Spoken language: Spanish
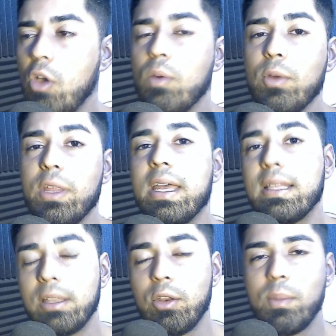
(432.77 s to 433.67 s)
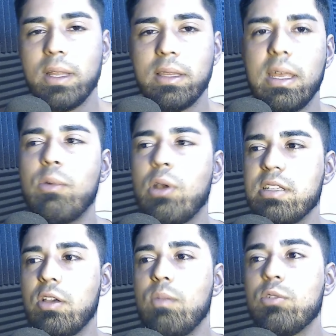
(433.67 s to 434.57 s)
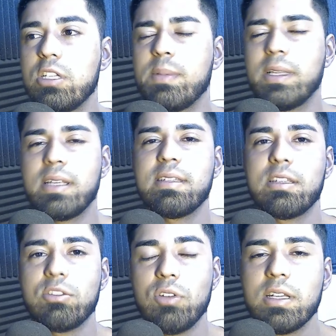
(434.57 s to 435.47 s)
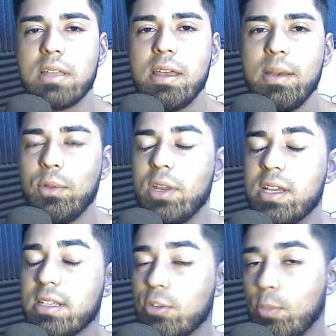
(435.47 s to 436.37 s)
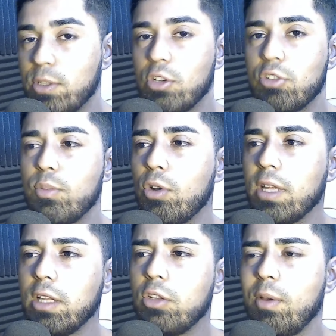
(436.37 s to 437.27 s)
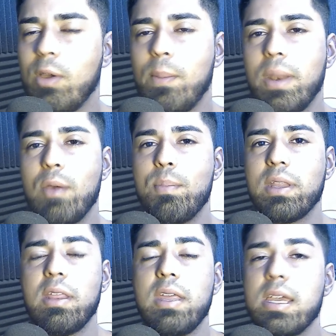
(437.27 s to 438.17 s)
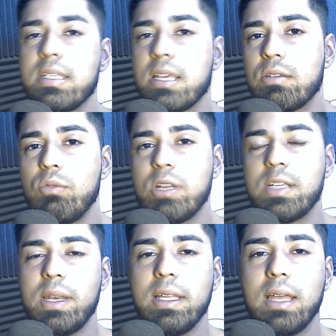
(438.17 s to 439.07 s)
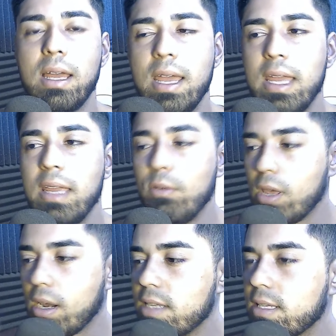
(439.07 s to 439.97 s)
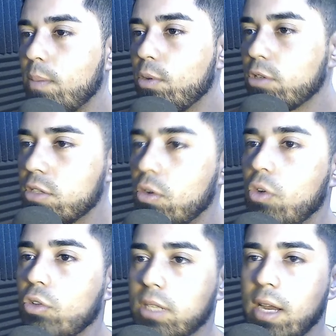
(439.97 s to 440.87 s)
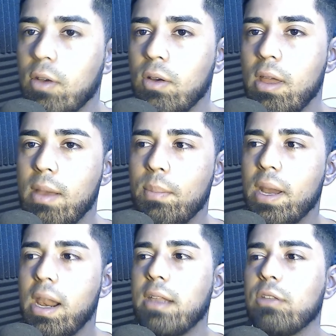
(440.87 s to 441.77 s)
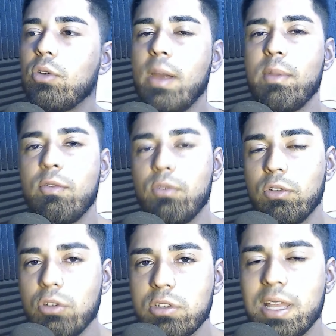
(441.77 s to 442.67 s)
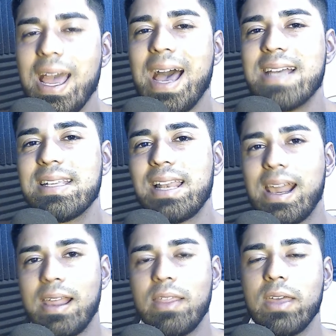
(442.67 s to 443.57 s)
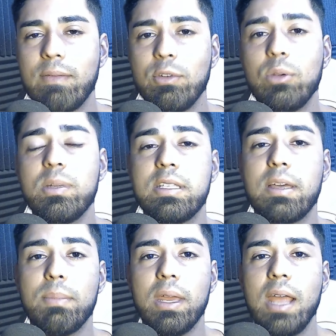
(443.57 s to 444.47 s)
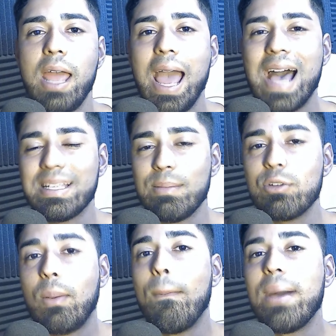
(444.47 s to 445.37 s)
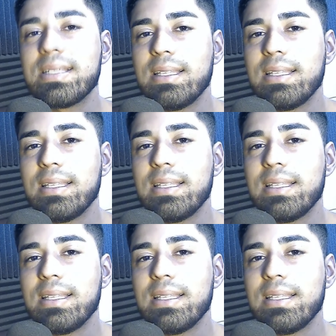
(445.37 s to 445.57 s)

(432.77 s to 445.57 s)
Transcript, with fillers: como dije anteriormente, hemos realizado muchísimas transacciones, podría ser sospechoso, por lo tanto me voy a esperar un par de días, quizás una semanita y voy a realizar el proceso contrario para retornar mis fondos hacia la red de Arbitrum y así también hacemos más